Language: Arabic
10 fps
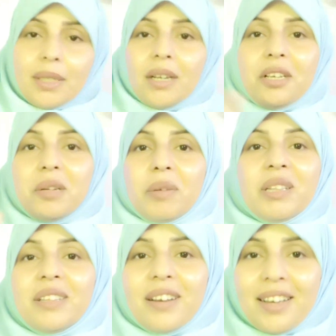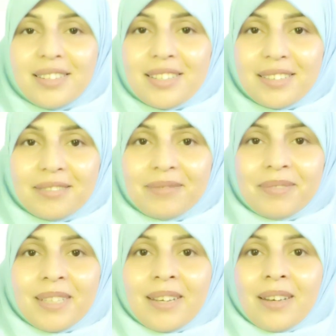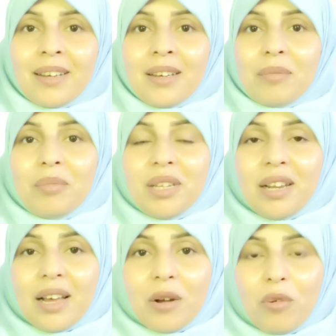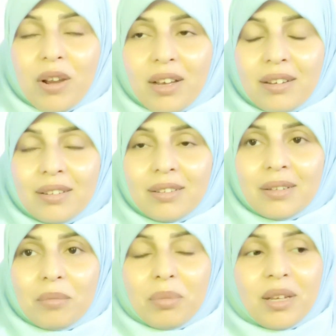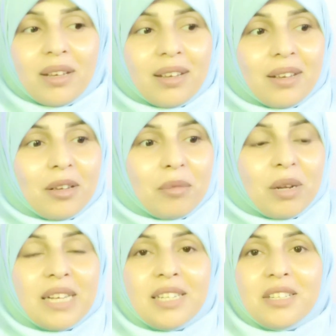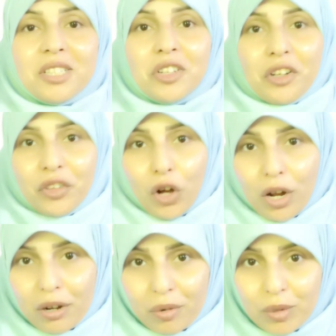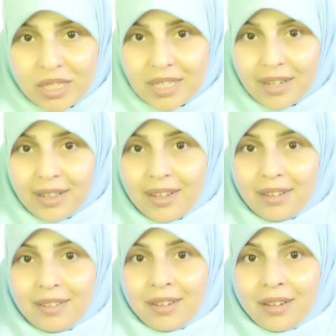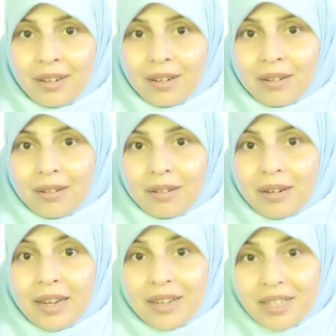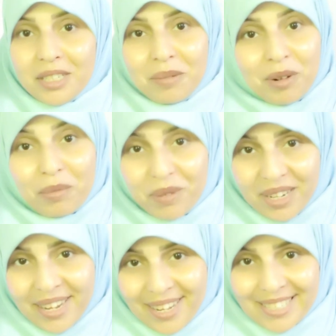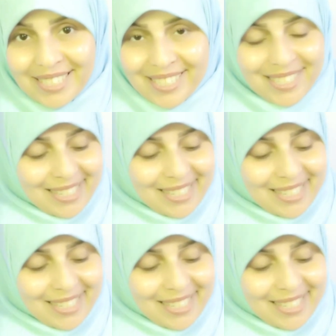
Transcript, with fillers: اي منطق هذا من الاولى ب... بهذا الاستحضار والاستعداد الناس ام رب الناس